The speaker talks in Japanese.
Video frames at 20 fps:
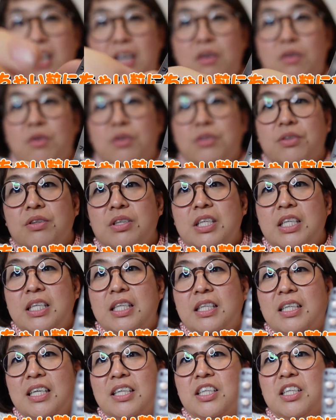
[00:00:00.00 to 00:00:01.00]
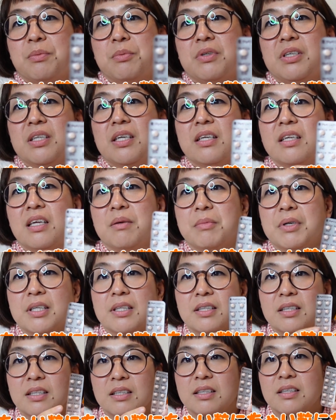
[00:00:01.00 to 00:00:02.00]
結構ちっちゃい粒になってま
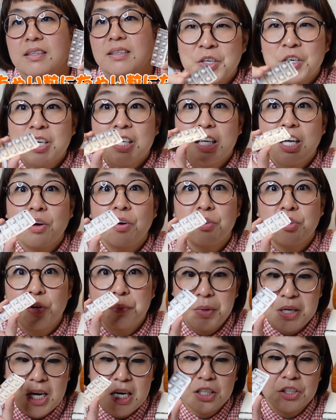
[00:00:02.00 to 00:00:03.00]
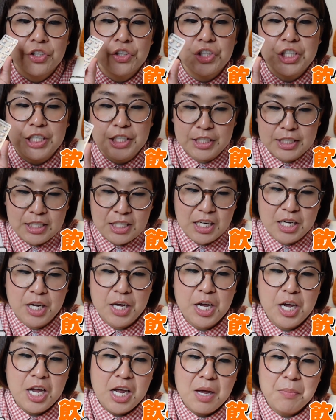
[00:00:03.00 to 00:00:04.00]
す。結構飲みやすいし、
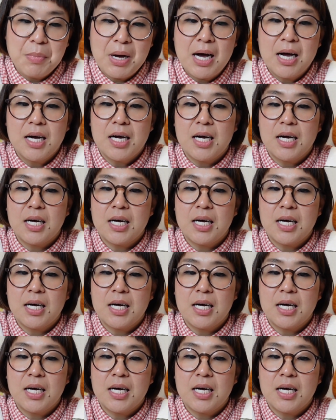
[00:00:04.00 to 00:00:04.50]
ま